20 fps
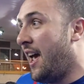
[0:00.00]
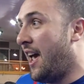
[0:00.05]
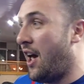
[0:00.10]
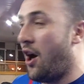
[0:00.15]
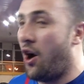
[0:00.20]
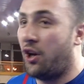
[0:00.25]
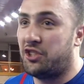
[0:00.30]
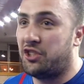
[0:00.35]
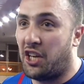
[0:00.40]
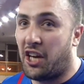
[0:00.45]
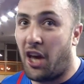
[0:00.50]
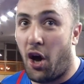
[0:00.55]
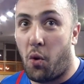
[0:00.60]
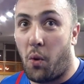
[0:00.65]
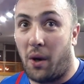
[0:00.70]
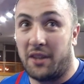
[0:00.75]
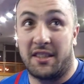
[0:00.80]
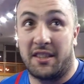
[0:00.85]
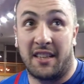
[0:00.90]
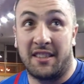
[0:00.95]
e oggi che ho
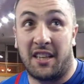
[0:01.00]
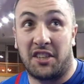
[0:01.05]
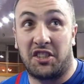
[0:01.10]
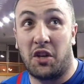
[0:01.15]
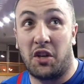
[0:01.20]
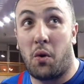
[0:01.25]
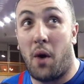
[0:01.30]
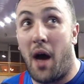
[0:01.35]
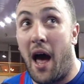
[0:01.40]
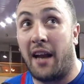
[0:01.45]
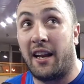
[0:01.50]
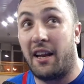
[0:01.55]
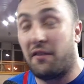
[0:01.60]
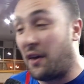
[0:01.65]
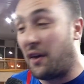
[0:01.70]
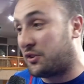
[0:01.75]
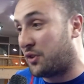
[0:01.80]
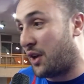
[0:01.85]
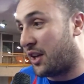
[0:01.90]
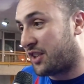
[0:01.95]
quasi 35 anni
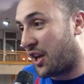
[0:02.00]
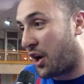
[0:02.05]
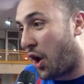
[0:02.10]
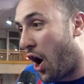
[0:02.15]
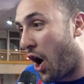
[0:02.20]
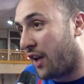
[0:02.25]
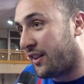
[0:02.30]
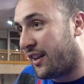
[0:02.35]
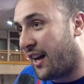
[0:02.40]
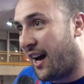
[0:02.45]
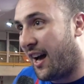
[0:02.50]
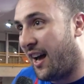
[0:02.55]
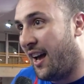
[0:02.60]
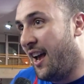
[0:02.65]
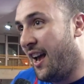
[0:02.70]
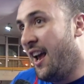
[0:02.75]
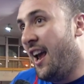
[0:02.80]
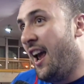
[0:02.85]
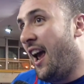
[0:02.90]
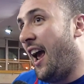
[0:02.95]
faccio la seconda
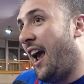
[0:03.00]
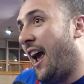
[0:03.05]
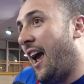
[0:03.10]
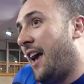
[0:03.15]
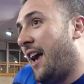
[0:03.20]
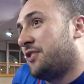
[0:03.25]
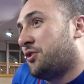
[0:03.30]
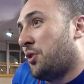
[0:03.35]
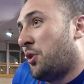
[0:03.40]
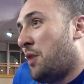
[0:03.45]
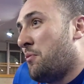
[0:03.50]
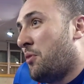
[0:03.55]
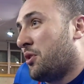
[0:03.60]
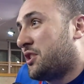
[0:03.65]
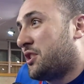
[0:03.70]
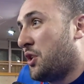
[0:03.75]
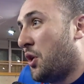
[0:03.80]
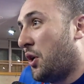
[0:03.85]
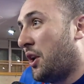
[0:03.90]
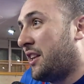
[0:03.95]
e sono
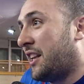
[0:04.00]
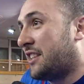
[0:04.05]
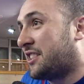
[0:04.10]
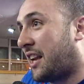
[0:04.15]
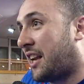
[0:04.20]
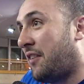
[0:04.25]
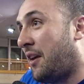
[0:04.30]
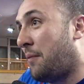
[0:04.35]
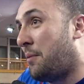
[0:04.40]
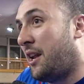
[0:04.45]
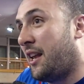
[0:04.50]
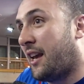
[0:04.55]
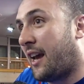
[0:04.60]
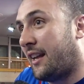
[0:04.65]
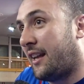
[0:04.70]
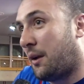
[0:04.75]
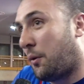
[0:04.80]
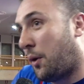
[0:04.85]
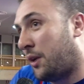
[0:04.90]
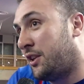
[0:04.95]
emozioni indescrivibili
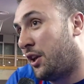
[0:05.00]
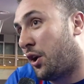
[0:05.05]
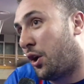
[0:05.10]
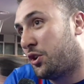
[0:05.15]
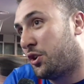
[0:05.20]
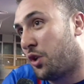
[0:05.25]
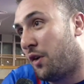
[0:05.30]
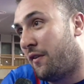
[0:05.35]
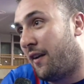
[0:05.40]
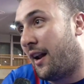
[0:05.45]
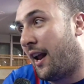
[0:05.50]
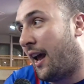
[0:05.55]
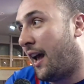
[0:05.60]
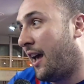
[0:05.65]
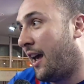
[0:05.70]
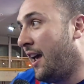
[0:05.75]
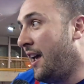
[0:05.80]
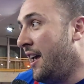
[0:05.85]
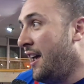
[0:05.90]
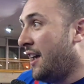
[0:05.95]
che quando ero
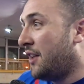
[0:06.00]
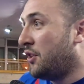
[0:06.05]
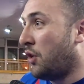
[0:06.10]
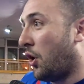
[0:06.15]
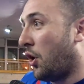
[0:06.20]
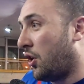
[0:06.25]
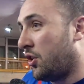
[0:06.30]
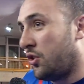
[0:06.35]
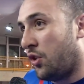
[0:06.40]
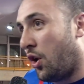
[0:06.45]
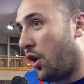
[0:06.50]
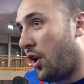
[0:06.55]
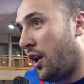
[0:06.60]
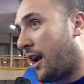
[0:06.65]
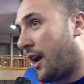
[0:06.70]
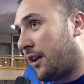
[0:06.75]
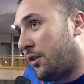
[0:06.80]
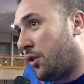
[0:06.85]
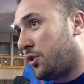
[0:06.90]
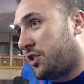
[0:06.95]
giovane non, non,
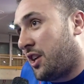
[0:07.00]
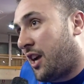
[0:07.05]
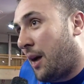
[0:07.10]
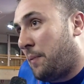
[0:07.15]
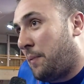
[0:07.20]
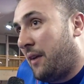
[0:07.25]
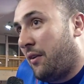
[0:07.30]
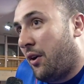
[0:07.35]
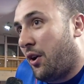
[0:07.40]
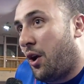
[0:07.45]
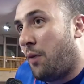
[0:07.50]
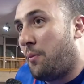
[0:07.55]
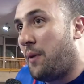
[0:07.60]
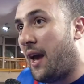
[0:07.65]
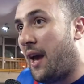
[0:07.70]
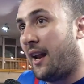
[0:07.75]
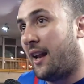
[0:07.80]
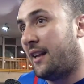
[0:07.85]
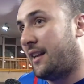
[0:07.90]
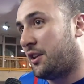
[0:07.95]
non si capivano
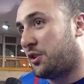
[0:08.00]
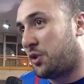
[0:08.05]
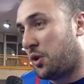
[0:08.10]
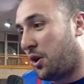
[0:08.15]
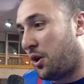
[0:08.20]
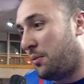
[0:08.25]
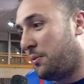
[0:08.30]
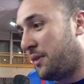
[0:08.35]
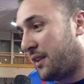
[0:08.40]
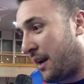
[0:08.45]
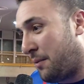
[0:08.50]
bene, adesso mi